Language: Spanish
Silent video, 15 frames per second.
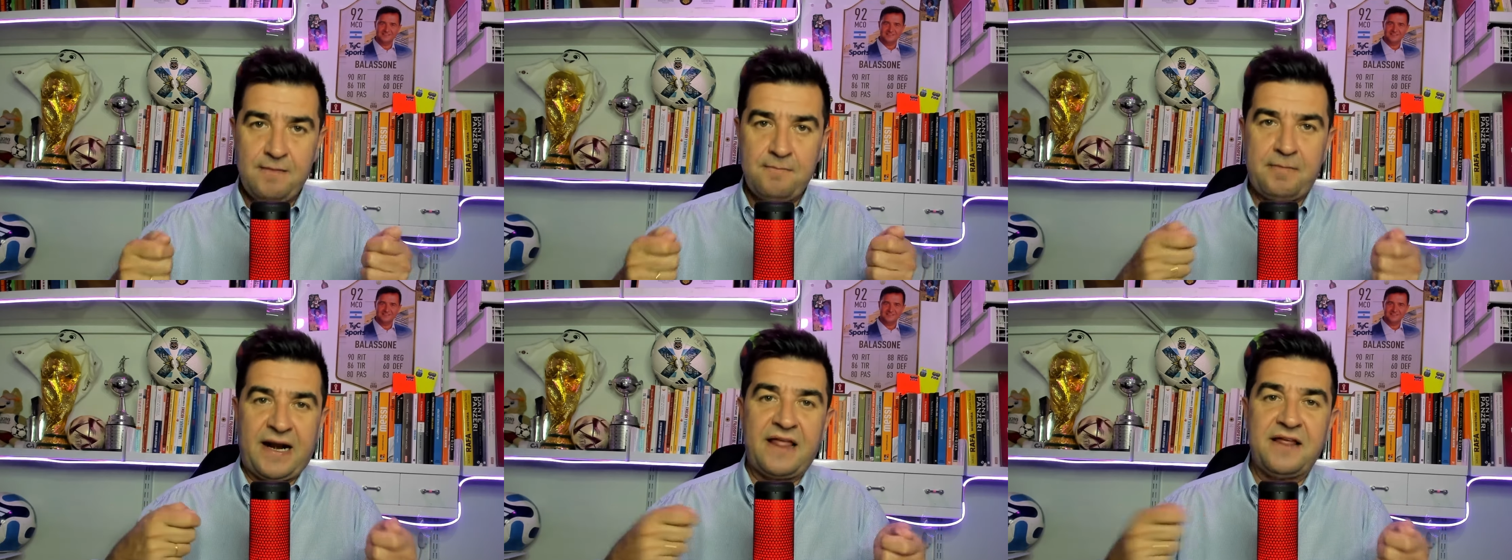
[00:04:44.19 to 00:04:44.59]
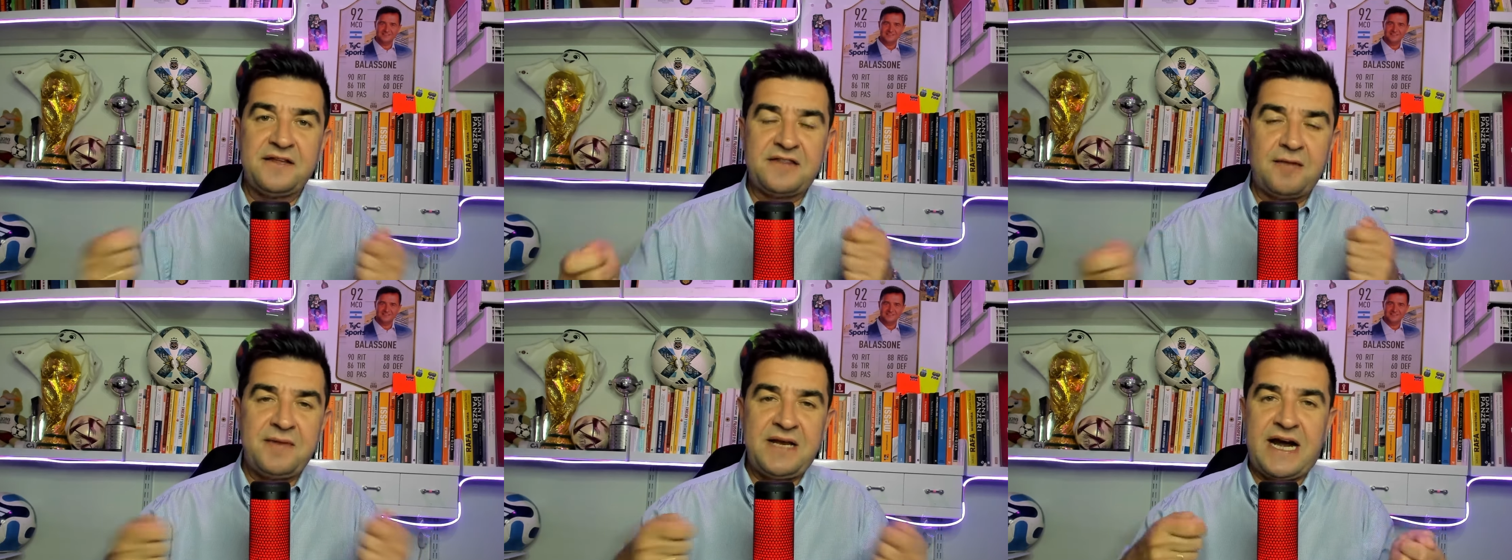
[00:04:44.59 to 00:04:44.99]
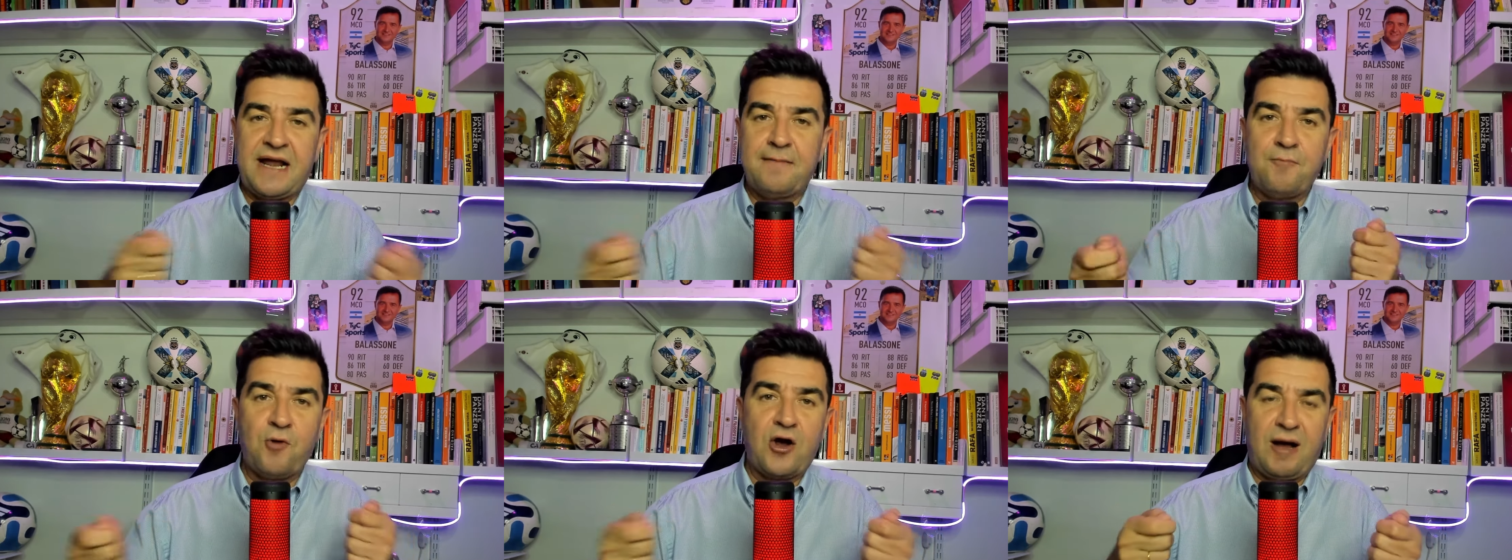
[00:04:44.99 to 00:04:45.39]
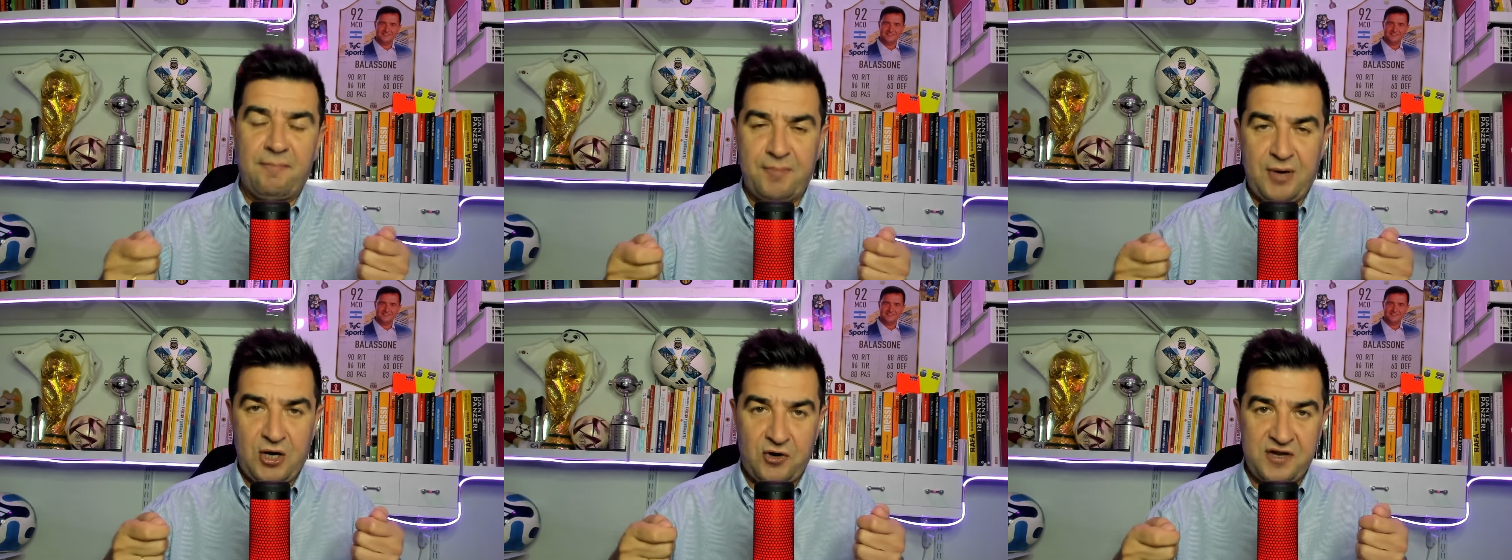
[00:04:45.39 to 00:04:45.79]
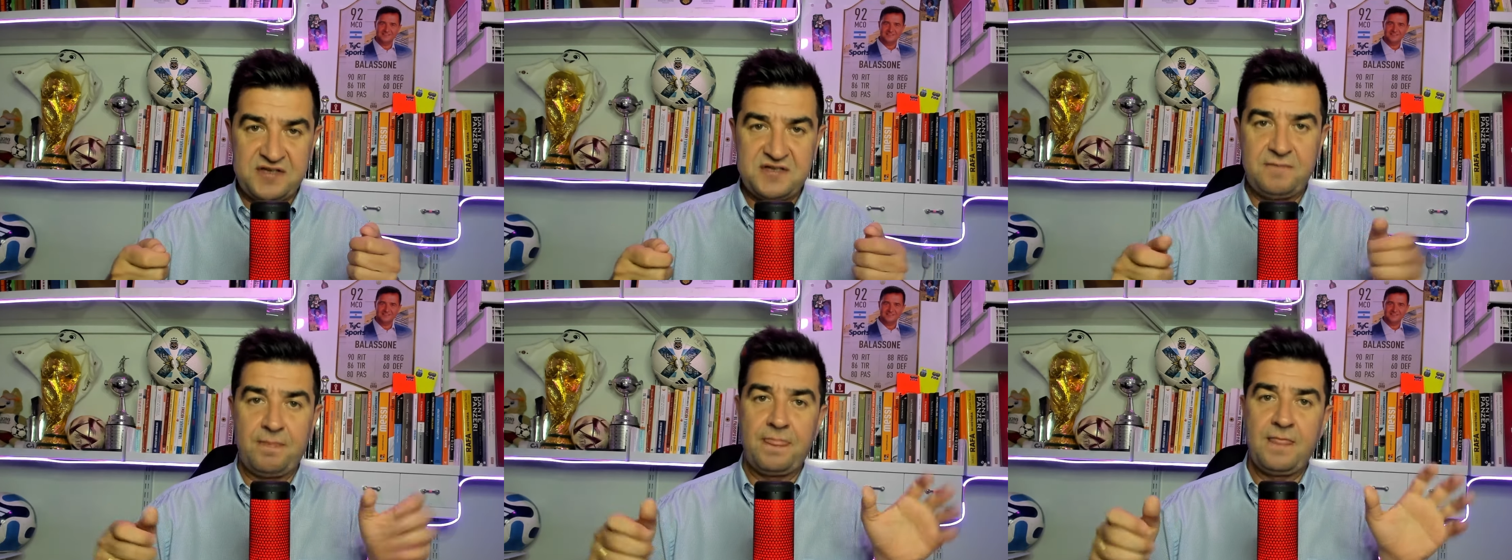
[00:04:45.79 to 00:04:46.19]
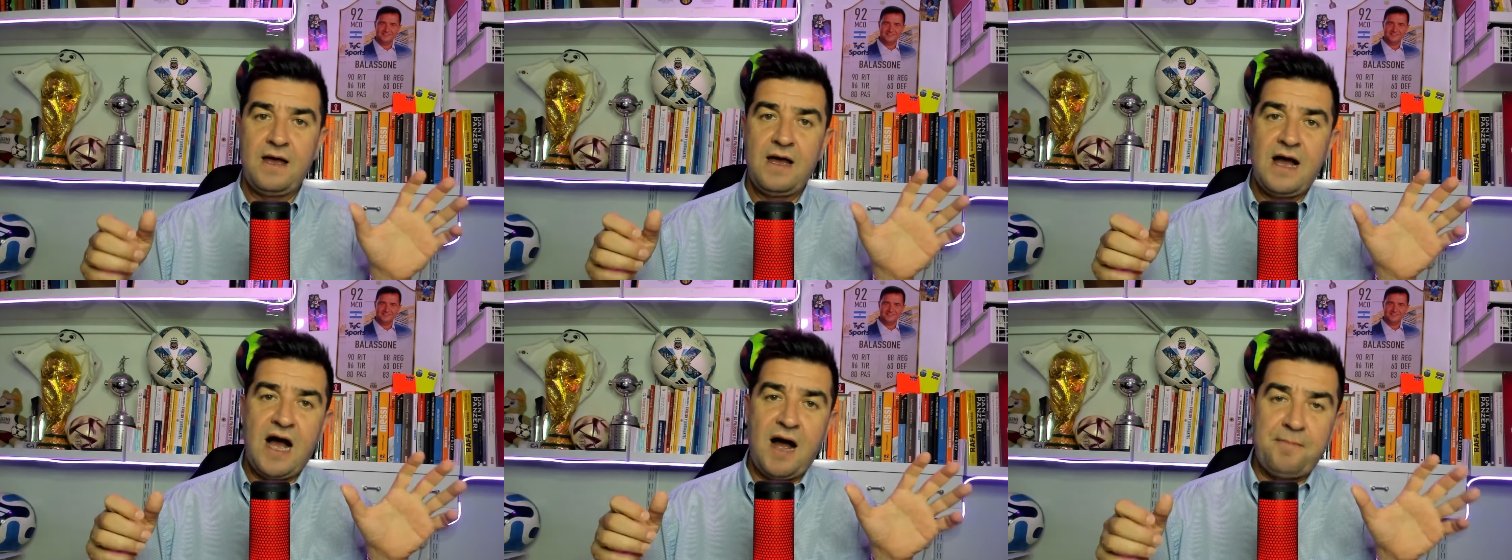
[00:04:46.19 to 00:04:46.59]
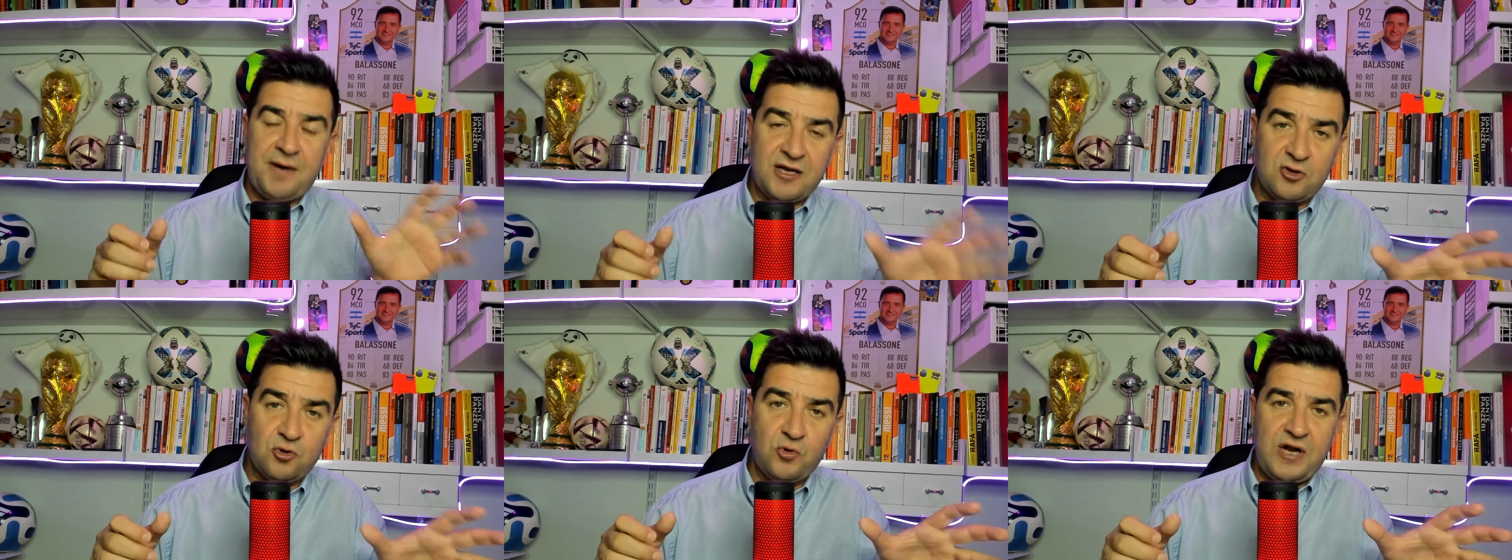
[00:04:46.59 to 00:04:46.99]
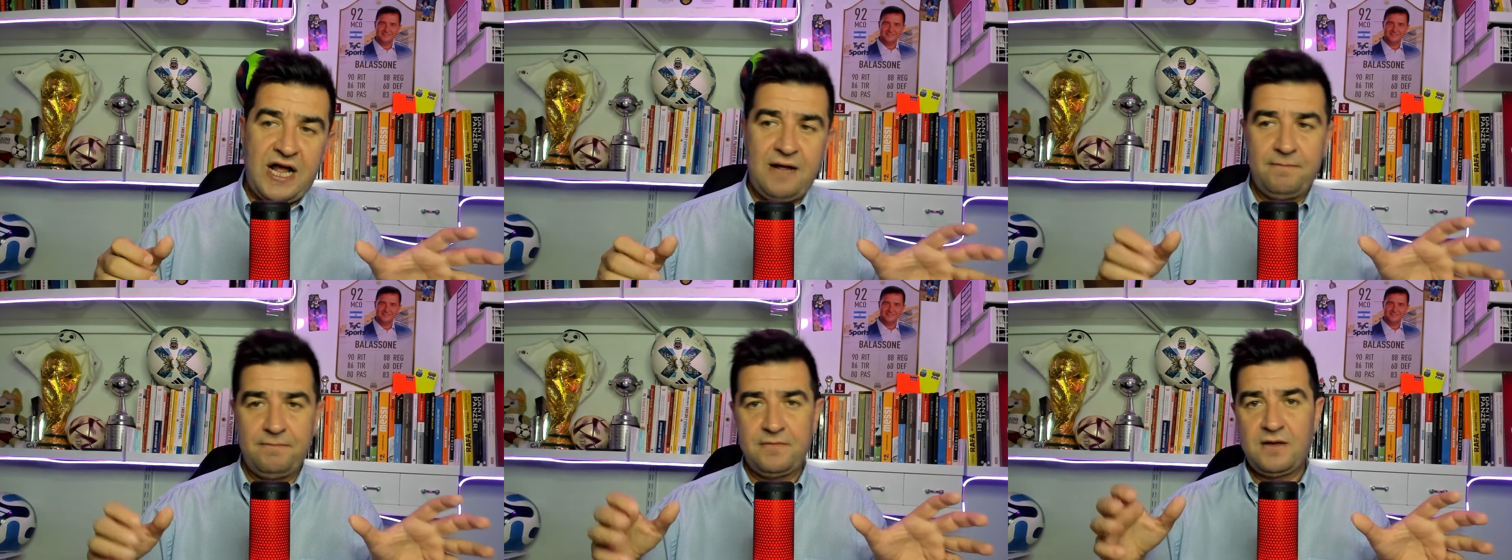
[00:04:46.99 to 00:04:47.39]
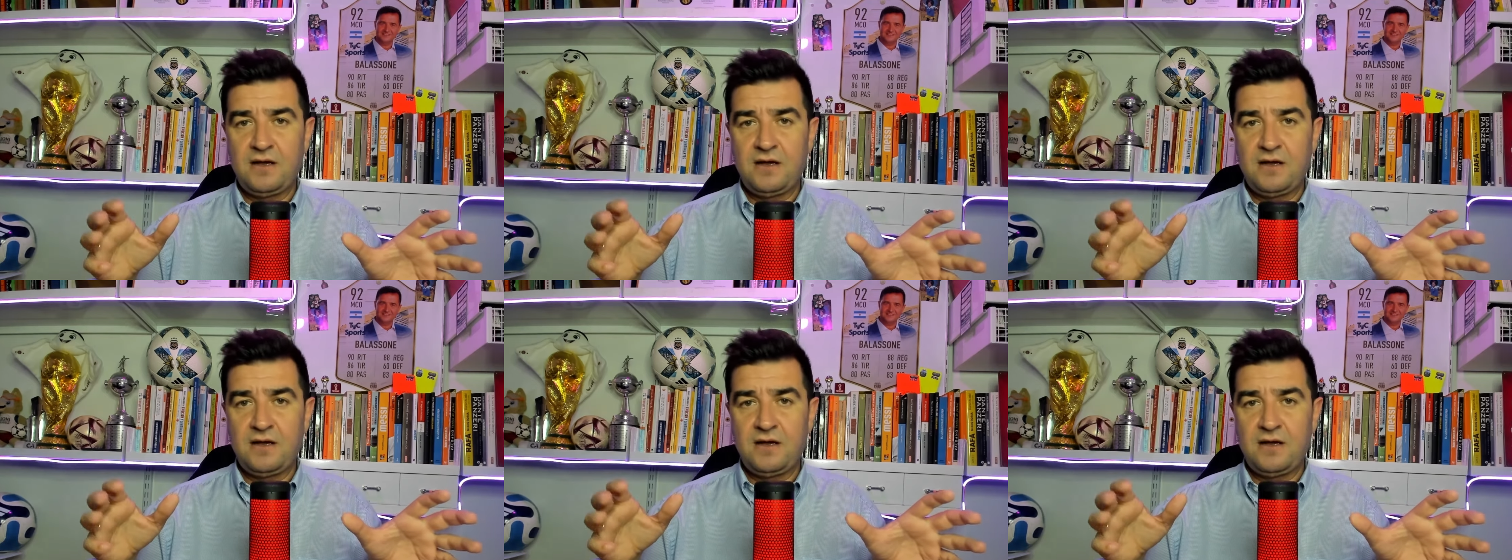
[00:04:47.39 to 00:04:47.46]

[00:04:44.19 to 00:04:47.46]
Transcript: para determinar a ambos campeones. Apertura,